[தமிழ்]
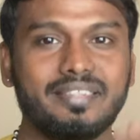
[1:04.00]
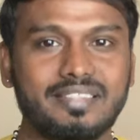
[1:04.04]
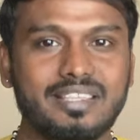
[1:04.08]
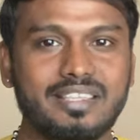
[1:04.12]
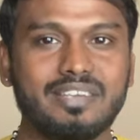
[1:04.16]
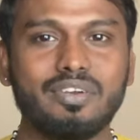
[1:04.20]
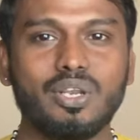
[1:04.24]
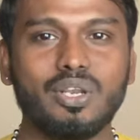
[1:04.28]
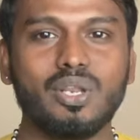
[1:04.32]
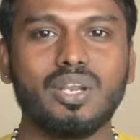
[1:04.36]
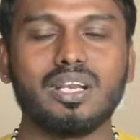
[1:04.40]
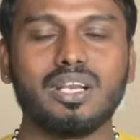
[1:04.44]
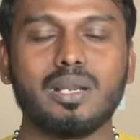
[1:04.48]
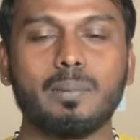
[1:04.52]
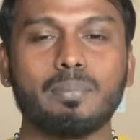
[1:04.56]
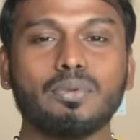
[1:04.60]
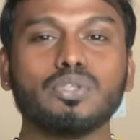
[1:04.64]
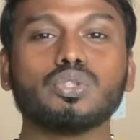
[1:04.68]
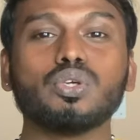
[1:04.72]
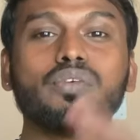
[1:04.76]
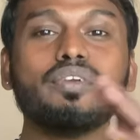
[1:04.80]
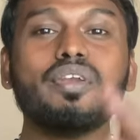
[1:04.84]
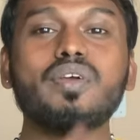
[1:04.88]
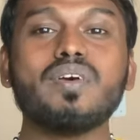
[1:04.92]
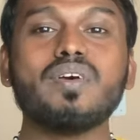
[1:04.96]
இந்த வீடியோ இருக்கும்
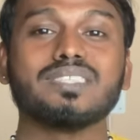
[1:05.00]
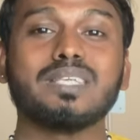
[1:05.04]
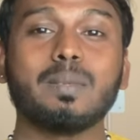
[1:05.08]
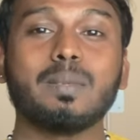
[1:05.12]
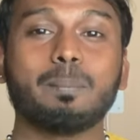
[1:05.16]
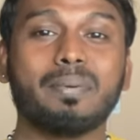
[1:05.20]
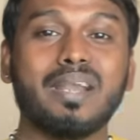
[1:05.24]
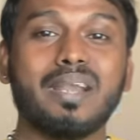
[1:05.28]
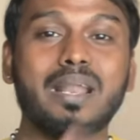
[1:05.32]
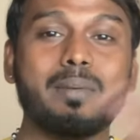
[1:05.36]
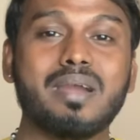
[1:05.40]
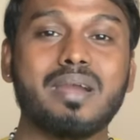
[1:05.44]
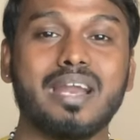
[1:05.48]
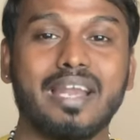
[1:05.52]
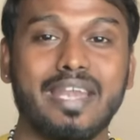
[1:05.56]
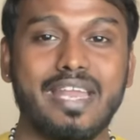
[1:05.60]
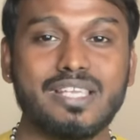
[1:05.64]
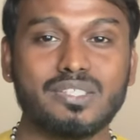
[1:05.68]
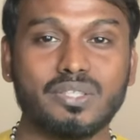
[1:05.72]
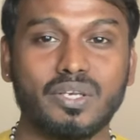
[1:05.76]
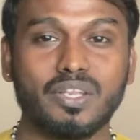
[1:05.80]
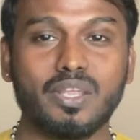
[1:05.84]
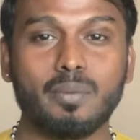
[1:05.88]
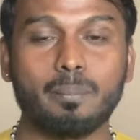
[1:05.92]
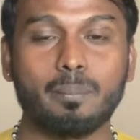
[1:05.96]
ஸோ வீடியோ ஸ்கிப் பண்ணாம
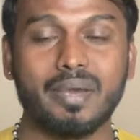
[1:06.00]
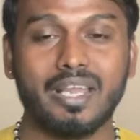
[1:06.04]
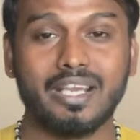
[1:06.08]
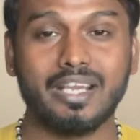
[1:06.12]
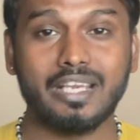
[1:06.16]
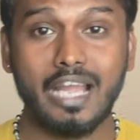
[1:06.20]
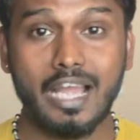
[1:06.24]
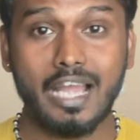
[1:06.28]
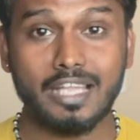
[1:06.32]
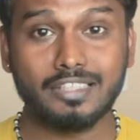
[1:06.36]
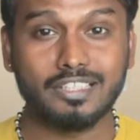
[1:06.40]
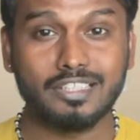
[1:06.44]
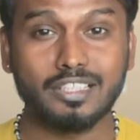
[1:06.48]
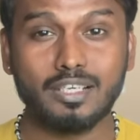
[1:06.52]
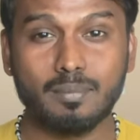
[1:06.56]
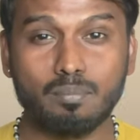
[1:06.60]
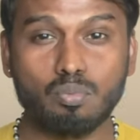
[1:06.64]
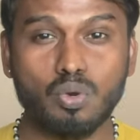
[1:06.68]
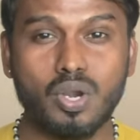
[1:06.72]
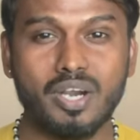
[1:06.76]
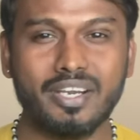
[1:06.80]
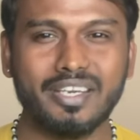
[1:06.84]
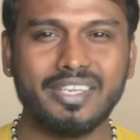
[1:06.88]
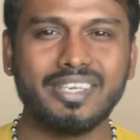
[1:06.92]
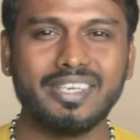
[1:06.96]
கடைசி வரைக்கும் பாருங்க அதுக்கு
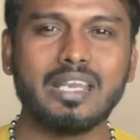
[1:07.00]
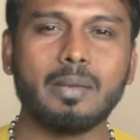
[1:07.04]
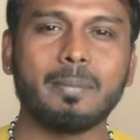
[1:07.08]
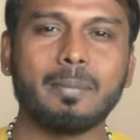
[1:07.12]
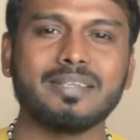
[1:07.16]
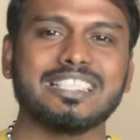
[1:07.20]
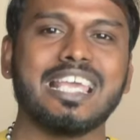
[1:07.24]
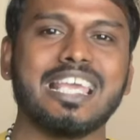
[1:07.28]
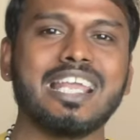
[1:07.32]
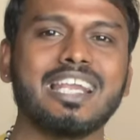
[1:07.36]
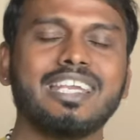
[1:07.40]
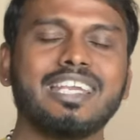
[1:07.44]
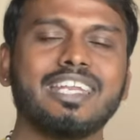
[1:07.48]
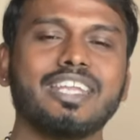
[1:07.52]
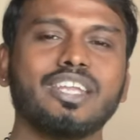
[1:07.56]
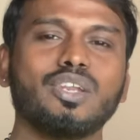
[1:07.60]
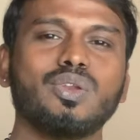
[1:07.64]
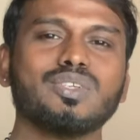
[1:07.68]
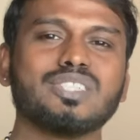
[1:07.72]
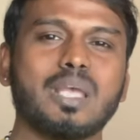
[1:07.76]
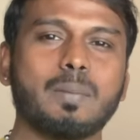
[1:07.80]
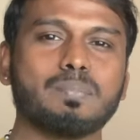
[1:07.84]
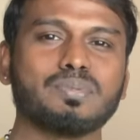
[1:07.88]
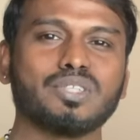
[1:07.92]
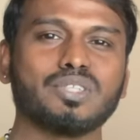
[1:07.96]
முன்னாடி நம்ம சேனல் நீங்கள்
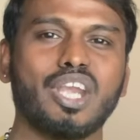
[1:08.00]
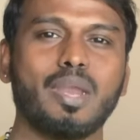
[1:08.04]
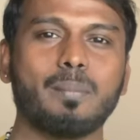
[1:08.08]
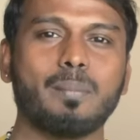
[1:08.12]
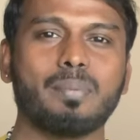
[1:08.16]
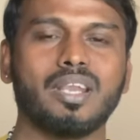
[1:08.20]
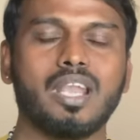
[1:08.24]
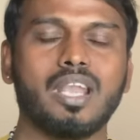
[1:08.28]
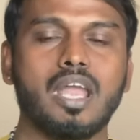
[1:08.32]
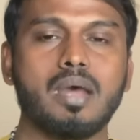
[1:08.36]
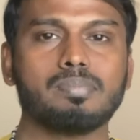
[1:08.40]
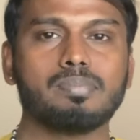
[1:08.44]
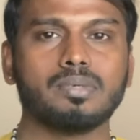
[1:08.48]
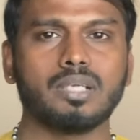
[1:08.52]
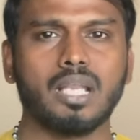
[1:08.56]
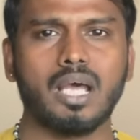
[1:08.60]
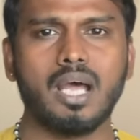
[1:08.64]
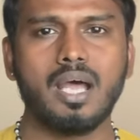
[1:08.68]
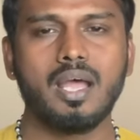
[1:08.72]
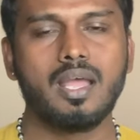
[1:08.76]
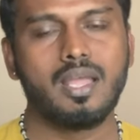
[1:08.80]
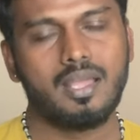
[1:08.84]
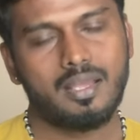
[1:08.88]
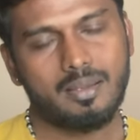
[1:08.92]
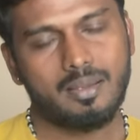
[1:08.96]
இன்னும் சப்ஸ்கிரைப் பண்ணல அப்படின்னா
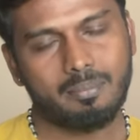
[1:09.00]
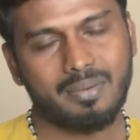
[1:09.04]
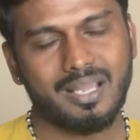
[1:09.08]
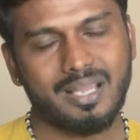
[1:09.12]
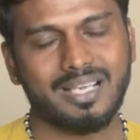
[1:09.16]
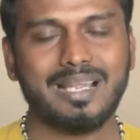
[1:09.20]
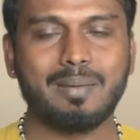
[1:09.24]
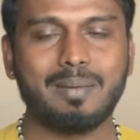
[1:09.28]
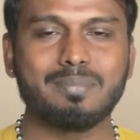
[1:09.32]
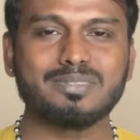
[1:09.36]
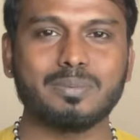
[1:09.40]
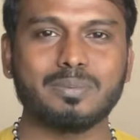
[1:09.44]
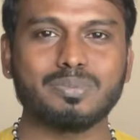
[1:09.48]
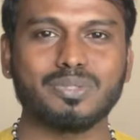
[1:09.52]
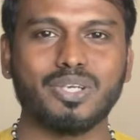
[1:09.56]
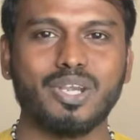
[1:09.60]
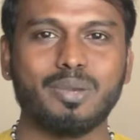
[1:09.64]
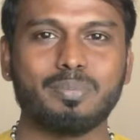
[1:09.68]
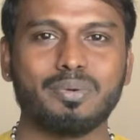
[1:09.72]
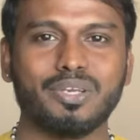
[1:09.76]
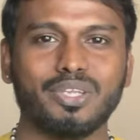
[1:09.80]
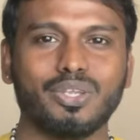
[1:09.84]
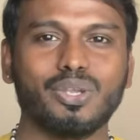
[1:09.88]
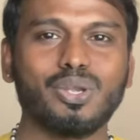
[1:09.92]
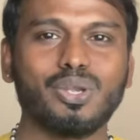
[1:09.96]
மறக்காம சப்ஸ்கிரைப்
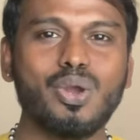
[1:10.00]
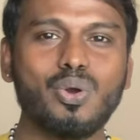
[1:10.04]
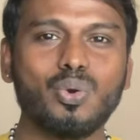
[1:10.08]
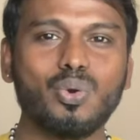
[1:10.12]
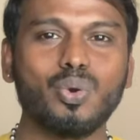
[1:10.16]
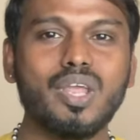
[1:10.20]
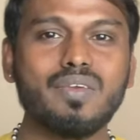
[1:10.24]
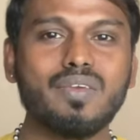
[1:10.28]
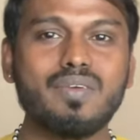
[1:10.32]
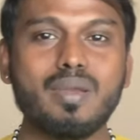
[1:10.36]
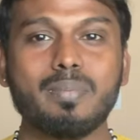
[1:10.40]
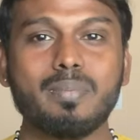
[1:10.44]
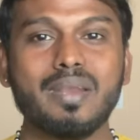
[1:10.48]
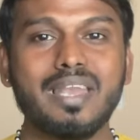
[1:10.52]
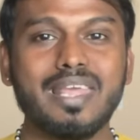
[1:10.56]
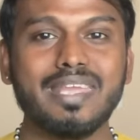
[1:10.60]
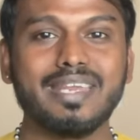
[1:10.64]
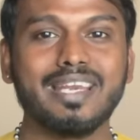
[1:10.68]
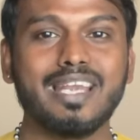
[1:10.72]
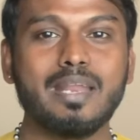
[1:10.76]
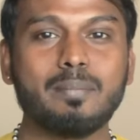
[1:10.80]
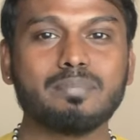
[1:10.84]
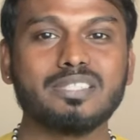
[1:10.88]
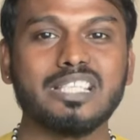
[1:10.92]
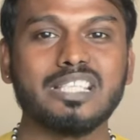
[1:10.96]
பண்ணிக்கோங்க கூடவே பெல்லை
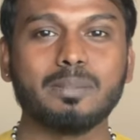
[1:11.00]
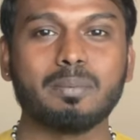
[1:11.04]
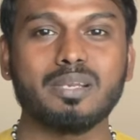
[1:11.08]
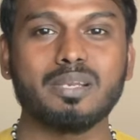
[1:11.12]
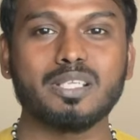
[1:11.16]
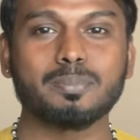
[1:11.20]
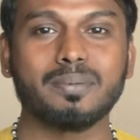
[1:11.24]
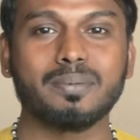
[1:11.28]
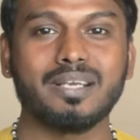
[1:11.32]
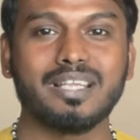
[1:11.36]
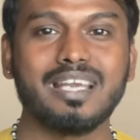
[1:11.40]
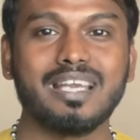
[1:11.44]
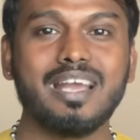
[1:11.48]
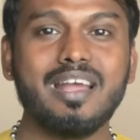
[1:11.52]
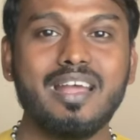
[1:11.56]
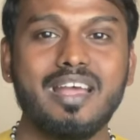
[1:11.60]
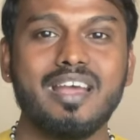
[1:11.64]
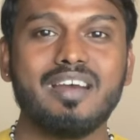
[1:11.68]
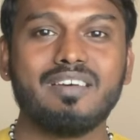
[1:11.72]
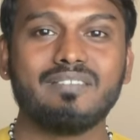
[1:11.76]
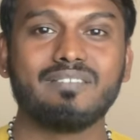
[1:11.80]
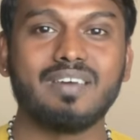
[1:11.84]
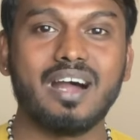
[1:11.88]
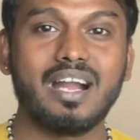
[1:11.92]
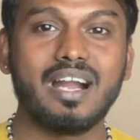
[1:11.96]
அனுப்பிச்சது பிரஸ் பண்ணுங்க
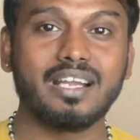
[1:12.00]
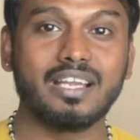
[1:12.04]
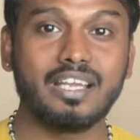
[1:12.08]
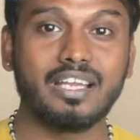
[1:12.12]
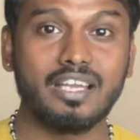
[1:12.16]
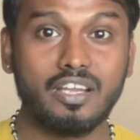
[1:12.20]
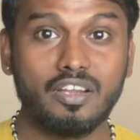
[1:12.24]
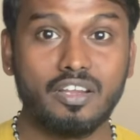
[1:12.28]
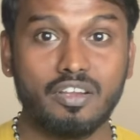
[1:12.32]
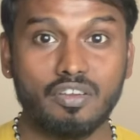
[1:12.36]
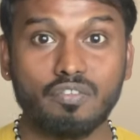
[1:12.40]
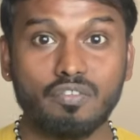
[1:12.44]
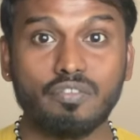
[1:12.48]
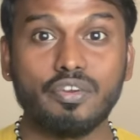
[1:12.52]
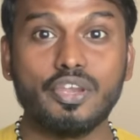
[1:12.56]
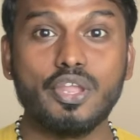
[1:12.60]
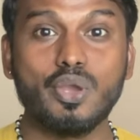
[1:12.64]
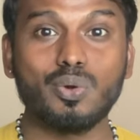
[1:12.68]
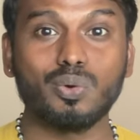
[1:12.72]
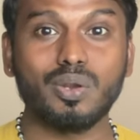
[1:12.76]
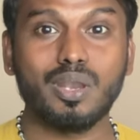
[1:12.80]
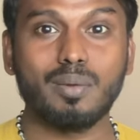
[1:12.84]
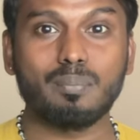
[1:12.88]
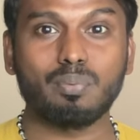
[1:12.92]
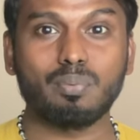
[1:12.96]
வாங்க
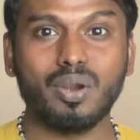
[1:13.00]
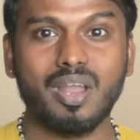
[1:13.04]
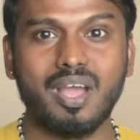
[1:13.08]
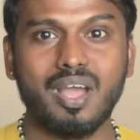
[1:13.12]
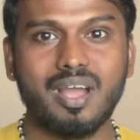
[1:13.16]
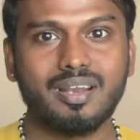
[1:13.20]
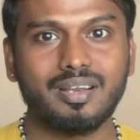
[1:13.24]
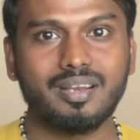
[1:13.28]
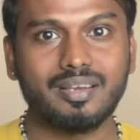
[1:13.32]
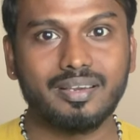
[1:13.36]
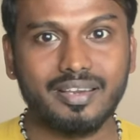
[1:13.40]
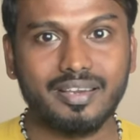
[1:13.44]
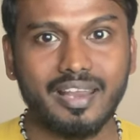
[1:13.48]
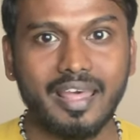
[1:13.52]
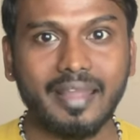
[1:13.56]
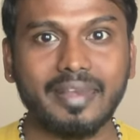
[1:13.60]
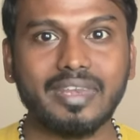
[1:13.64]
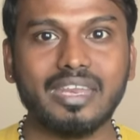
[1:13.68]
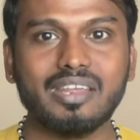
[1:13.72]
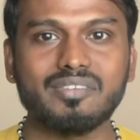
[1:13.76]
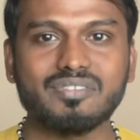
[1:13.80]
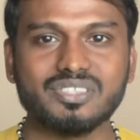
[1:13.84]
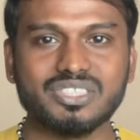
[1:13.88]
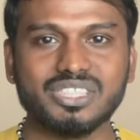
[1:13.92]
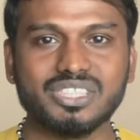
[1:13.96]
வீடியோக்குள்ளே போகலாம்
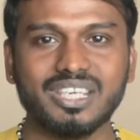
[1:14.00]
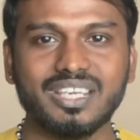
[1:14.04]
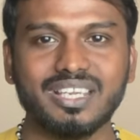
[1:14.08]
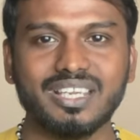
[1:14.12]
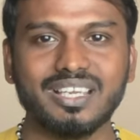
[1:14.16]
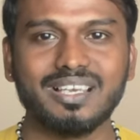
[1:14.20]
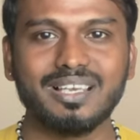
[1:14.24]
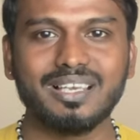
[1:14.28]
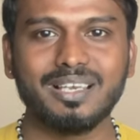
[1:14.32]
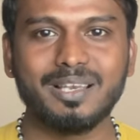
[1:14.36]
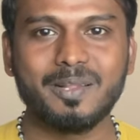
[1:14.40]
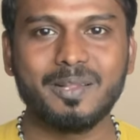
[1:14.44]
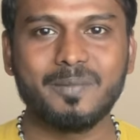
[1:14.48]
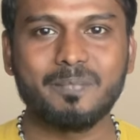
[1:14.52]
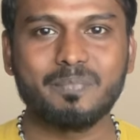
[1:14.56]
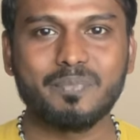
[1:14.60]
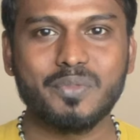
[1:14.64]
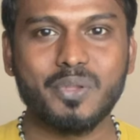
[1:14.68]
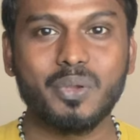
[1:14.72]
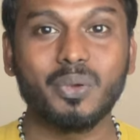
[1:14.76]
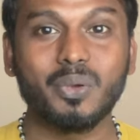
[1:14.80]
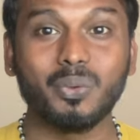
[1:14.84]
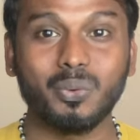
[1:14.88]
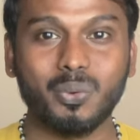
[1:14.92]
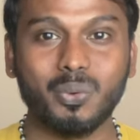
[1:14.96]
நிறைய விஷயங்கள்
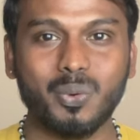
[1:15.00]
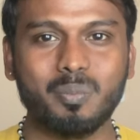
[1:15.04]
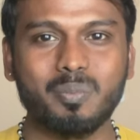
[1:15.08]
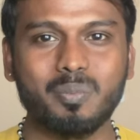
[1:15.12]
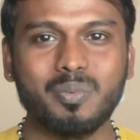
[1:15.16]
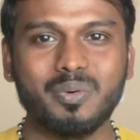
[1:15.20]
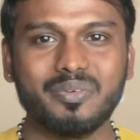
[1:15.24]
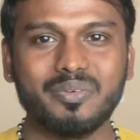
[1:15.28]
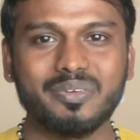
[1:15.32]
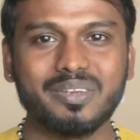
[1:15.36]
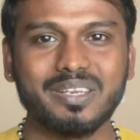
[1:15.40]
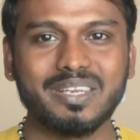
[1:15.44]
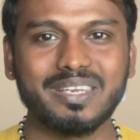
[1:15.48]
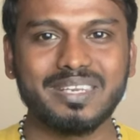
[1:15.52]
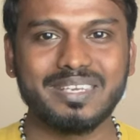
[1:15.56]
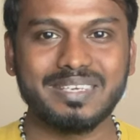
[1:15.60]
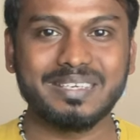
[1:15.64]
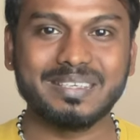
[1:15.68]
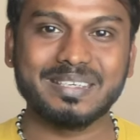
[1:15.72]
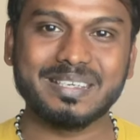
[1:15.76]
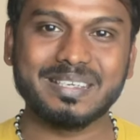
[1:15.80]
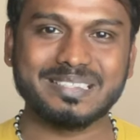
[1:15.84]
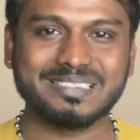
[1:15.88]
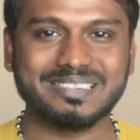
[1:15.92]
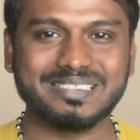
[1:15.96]
ரொம்பவே
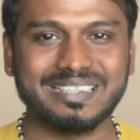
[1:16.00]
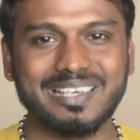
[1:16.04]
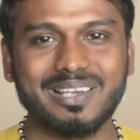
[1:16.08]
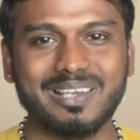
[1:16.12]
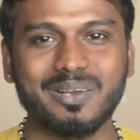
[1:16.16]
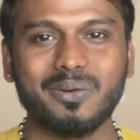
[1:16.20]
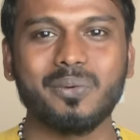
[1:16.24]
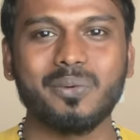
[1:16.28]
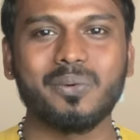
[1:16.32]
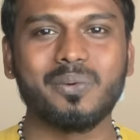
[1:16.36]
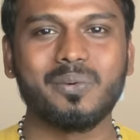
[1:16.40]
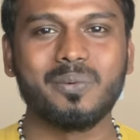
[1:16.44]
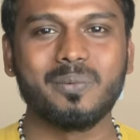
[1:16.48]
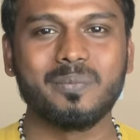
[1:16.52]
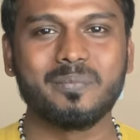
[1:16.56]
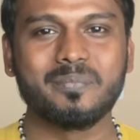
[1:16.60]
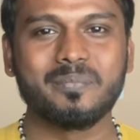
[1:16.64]
இன்ட்ரெஸ்டிங்காக இருக்கும்